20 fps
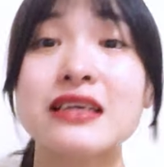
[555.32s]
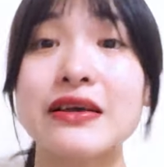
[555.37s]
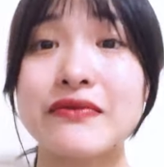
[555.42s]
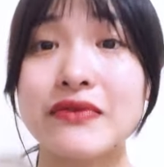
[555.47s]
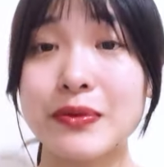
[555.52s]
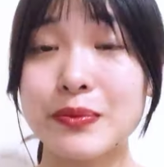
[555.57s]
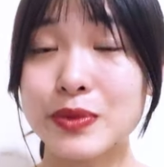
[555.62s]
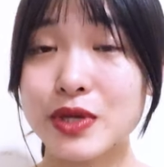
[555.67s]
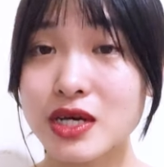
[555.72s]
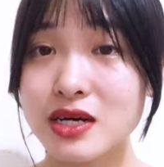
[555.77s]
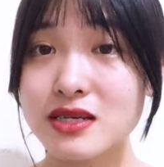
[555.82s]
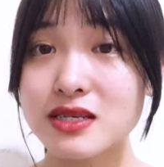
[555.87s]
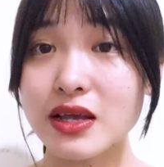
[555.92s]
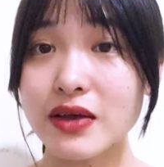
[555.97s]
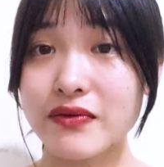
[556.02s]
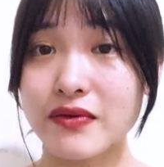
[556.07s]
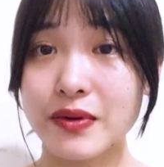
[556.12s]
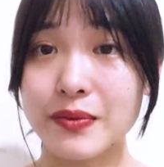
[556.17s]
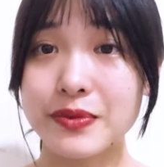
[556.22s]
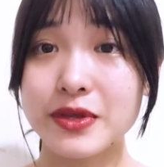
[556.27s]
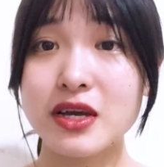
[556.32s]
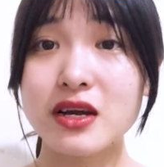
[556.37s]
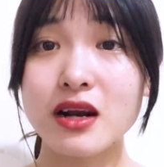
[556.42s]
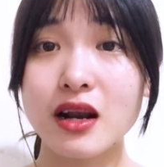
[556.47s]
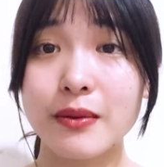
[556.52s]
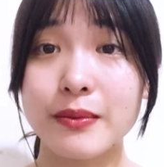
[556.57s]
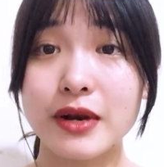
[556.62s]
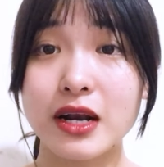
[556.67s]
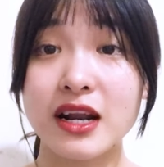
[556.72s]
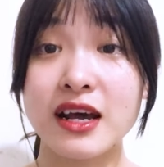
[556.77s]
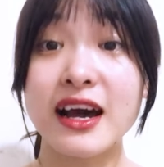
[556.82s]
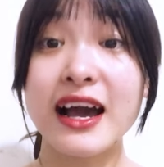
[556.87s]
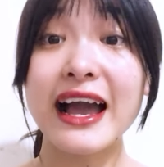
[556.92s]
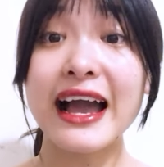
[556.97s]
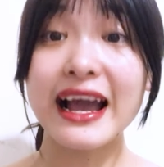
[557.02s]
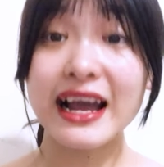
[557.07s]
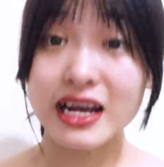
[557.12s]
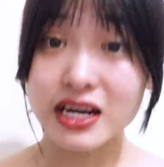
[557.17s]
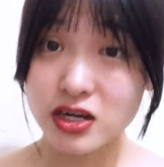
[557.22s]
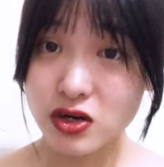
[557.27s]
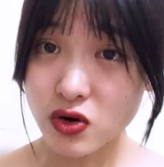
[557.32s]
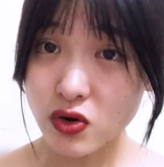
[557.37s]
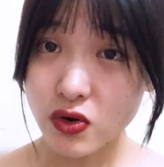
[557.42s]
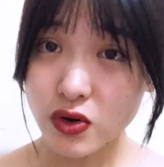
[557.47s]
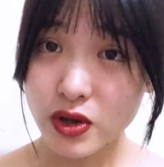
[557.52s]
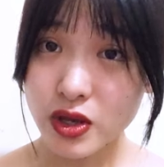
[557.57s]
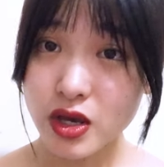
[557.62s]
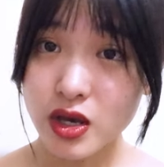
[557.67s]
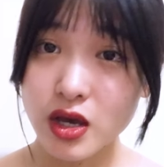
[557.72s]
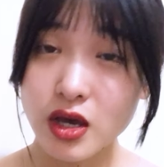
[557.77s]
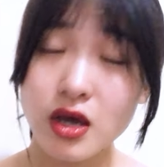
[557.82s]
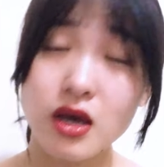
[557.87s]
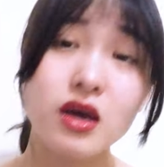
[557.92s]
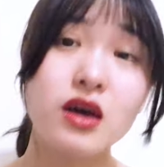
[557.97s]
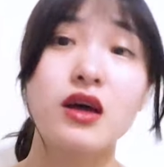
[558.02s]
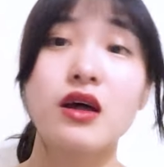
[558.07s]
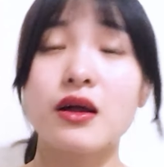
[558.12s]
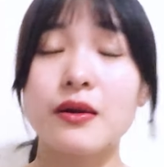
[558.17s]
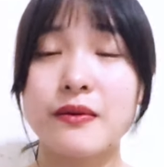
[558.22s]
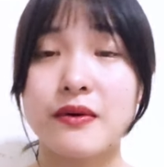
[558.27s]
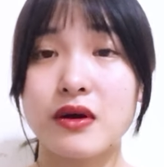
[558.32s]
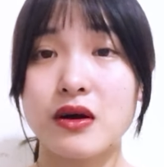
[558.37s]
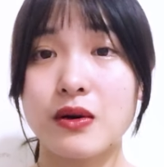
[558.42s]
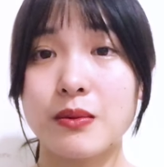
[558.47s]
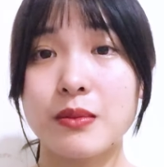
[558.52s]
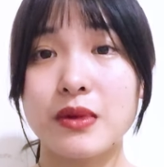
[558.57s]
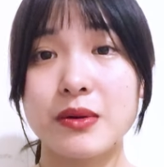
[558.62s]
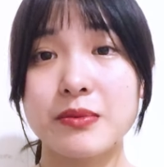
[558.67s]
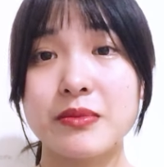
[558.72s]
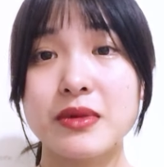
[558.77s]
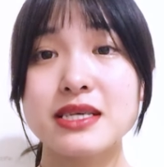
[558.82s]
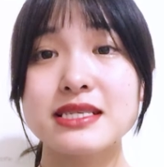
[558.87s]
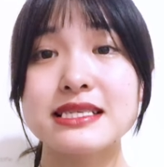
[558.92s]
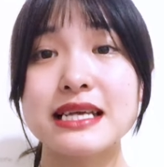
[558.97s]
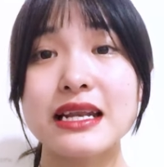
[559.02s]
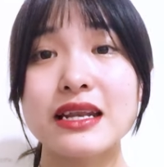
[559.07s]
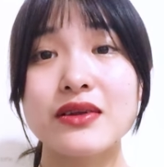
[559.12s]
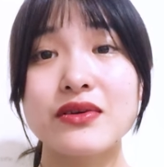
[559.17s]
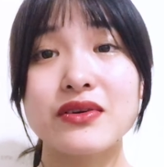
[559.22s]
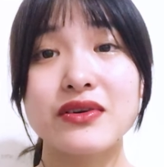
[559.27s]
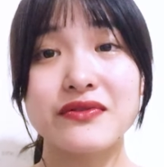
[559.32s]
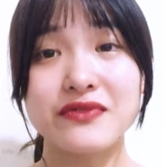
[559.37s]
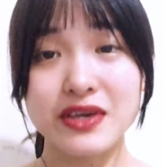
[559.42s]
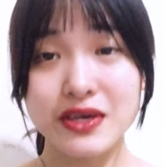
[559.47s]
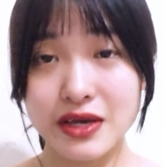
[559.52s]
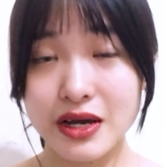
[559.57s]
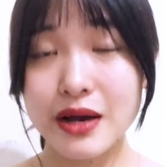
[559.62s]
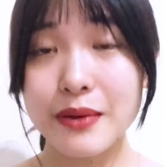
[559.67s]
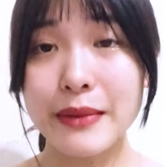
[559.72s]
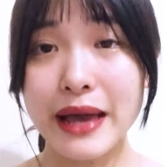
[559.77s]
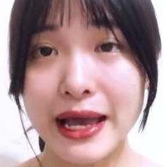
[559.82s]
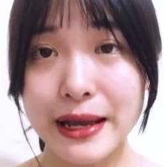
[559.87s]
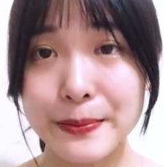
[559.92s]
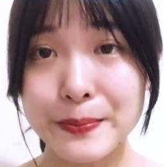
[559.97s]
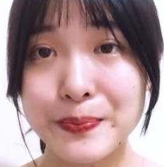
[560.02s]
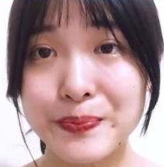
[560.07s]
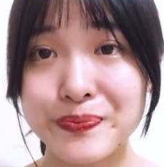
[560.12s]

sản phẩm trước, sản phẩm trước là mình đã ăn rồi, rồi mình mới xách đi review cho các bạn.